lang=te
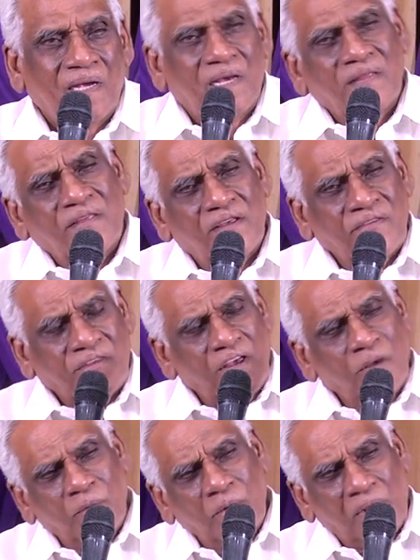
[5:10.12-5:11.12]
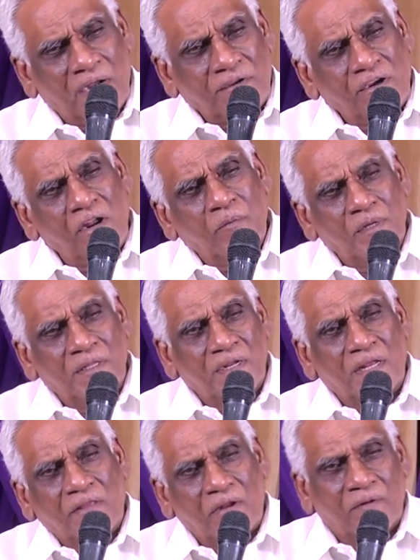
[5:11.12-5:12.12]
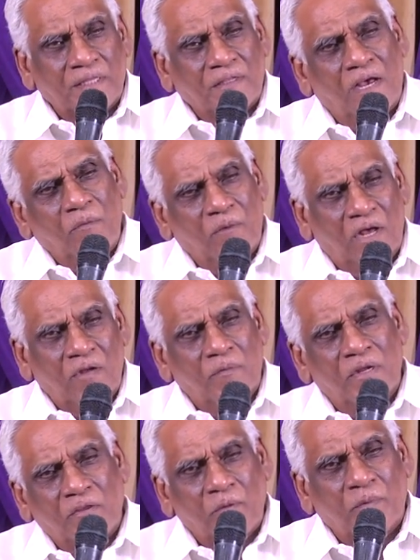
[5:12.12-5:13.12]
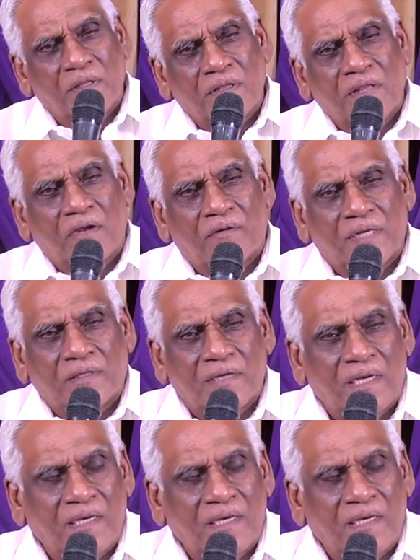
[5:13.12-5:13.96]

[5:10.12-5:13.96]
ఎంతసేపు రక్షణ పొందిన తర్వాత మారుమనసు పొందిన తర్వాత